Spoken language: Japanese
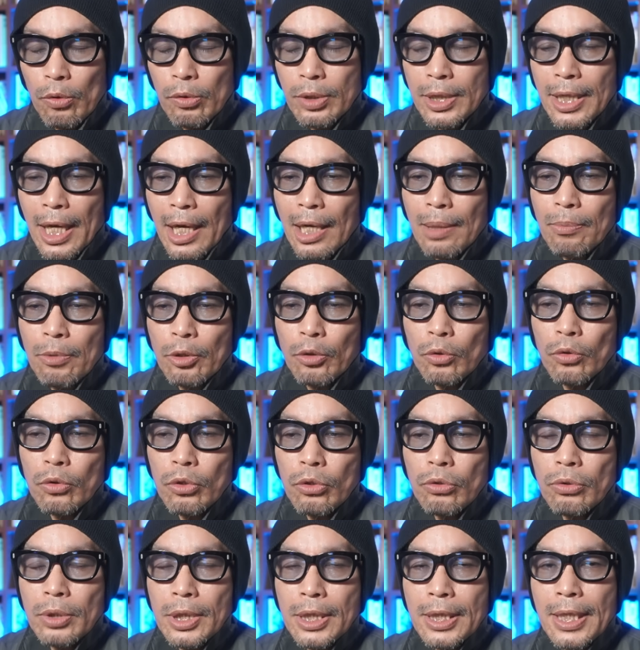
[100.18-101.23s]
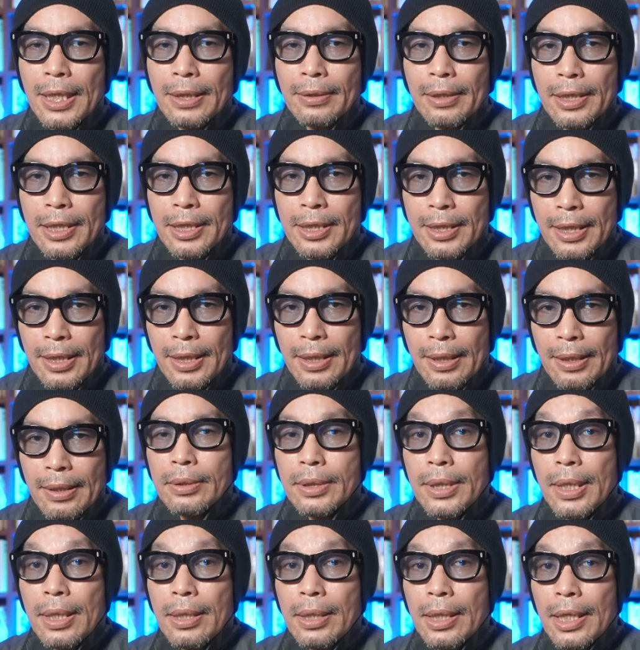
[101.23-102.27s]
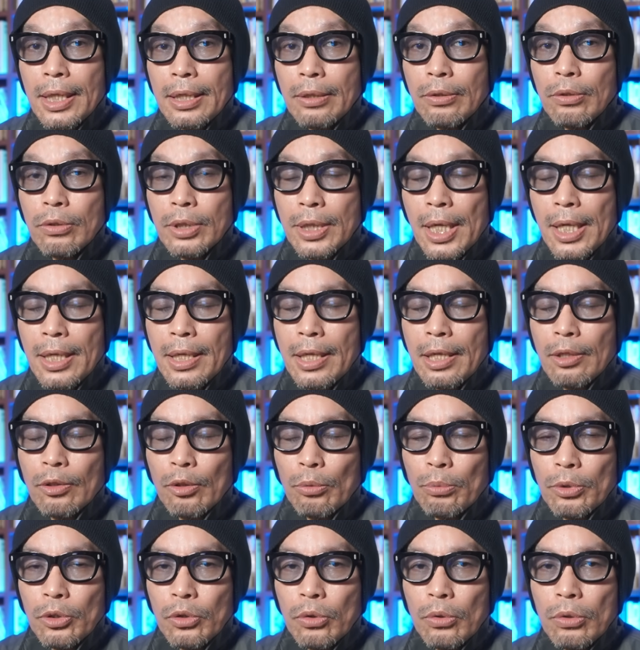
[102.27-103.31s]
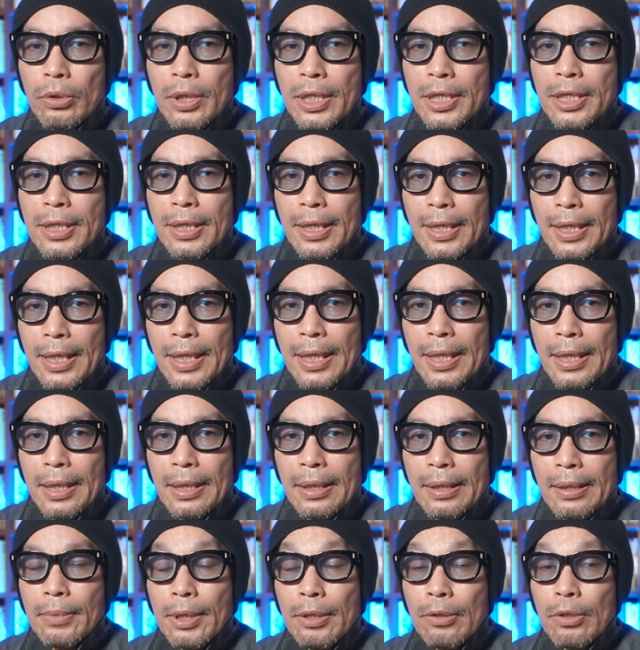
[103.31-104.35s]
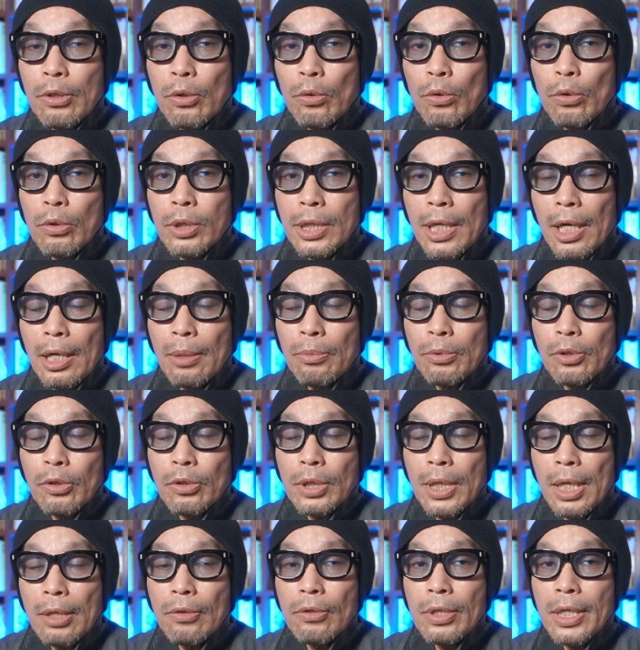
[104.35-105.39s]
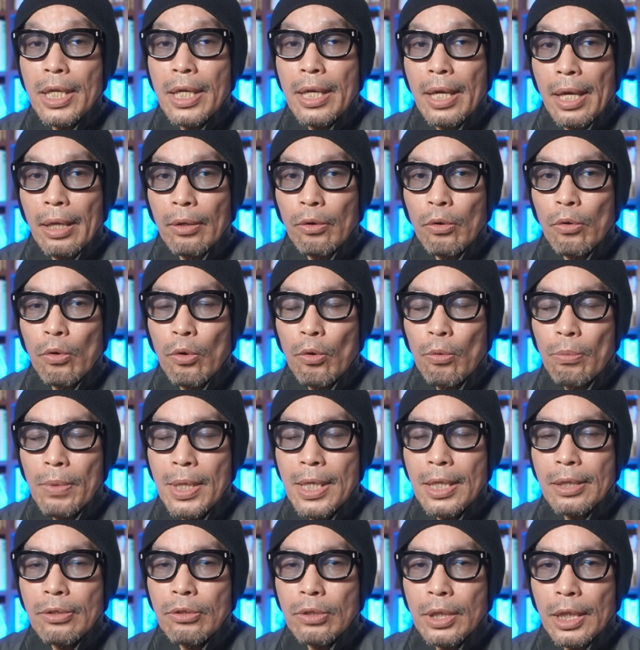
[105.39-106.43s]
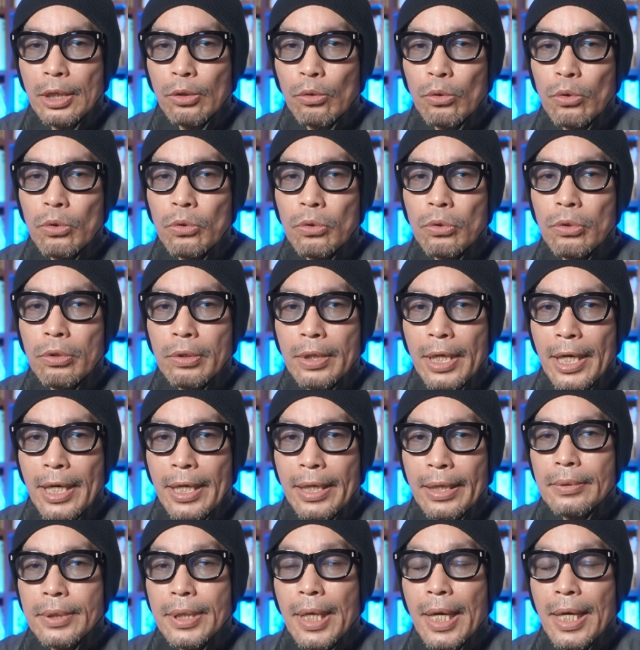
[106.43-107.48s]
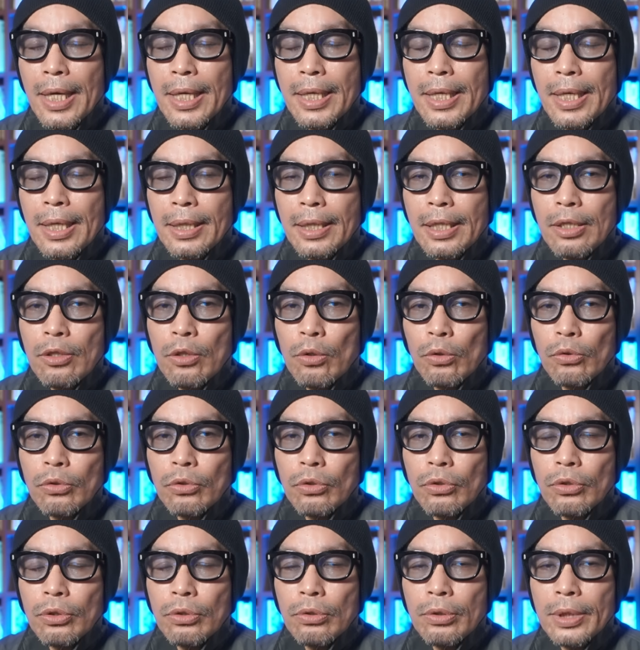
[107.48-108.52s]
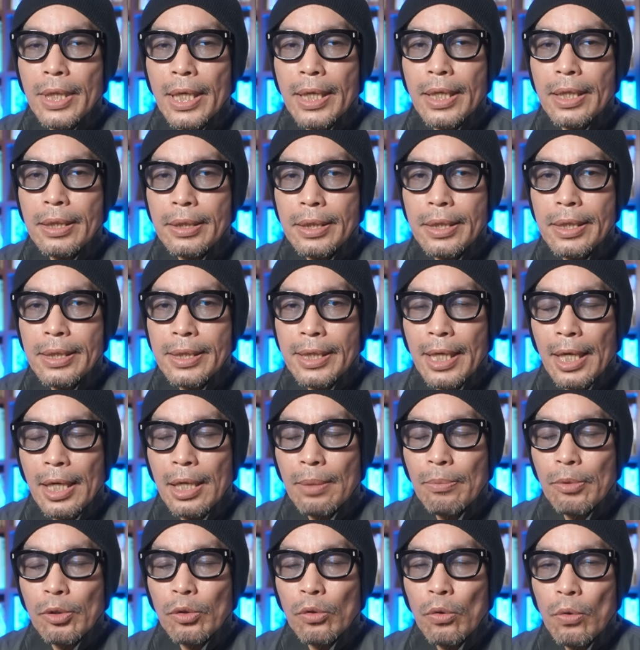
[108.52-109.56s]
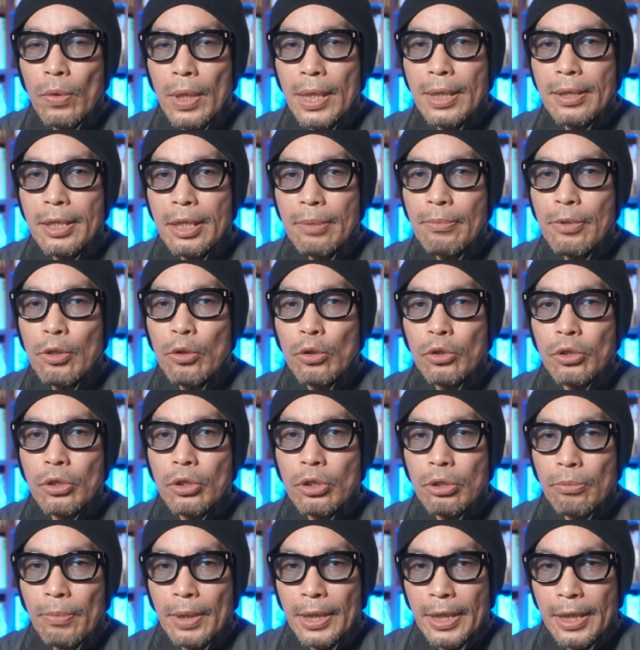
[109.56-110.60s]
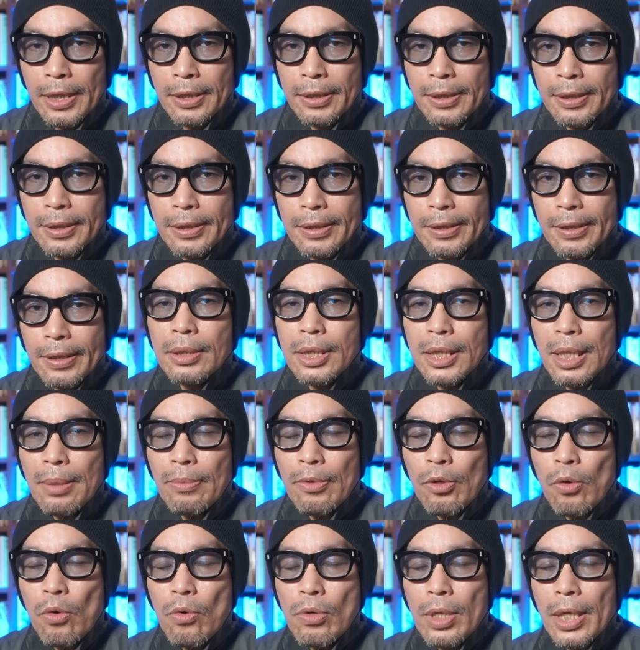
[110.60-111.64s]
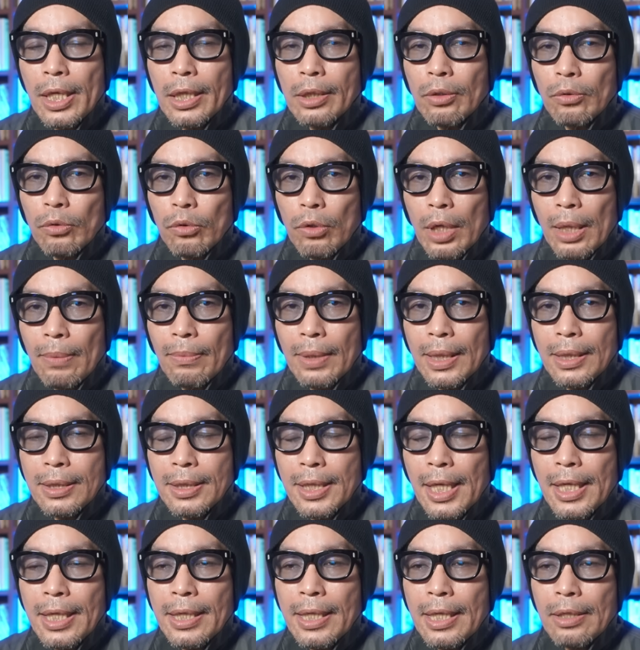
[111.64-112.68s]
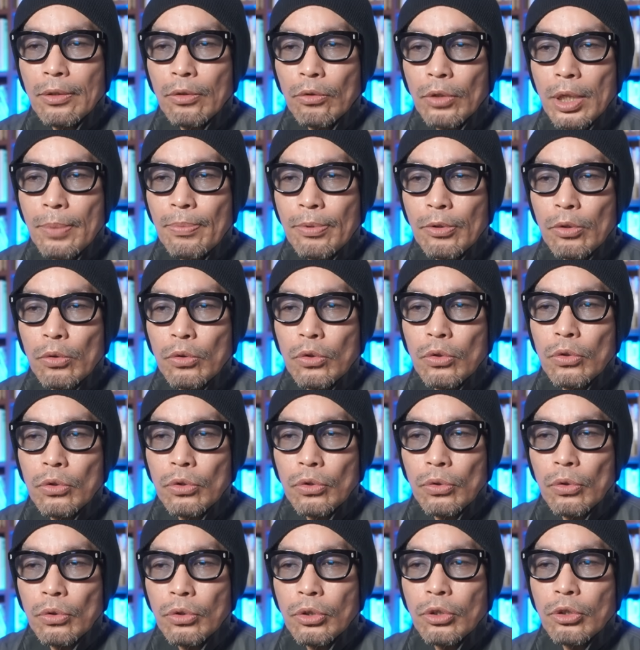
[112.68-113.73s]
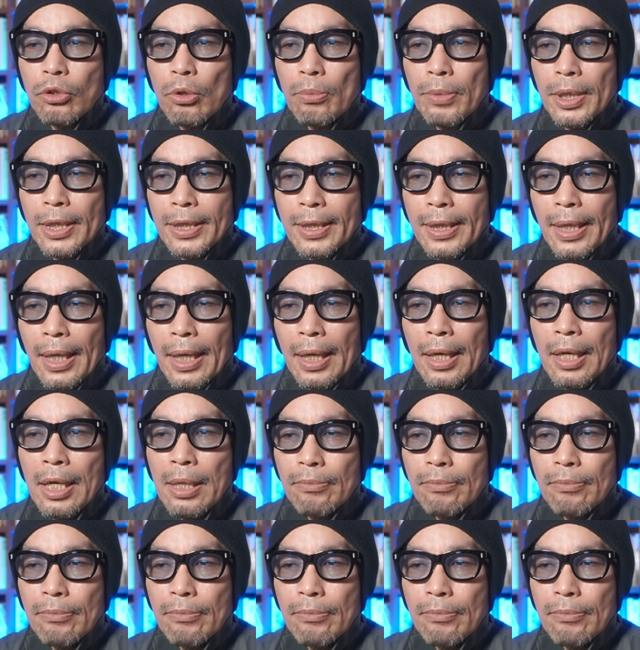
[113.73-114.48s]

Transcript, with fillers: 坂元裕二さんでした。前回のサイレントもそうでしたが、まるで坂本作品へのオマージュかというくらい世界観が共通するだけに、坂本ファンにもおすすめです。しかも今回のドラマサイレントでプロデュースを務めた